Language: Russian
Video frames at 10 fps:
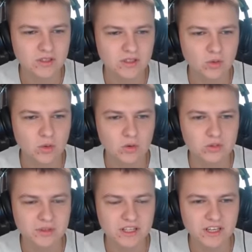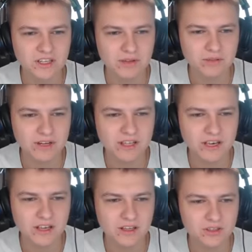О, смотрите, там
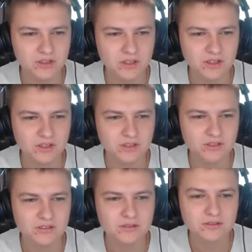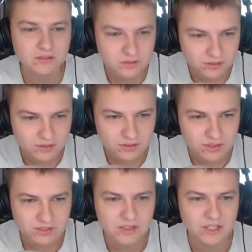Валькирия что-то
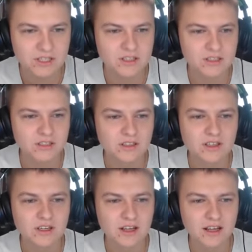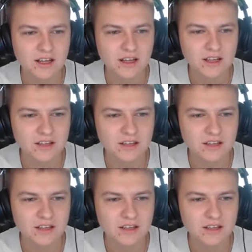с вышкой. Там пушка что-то мочит.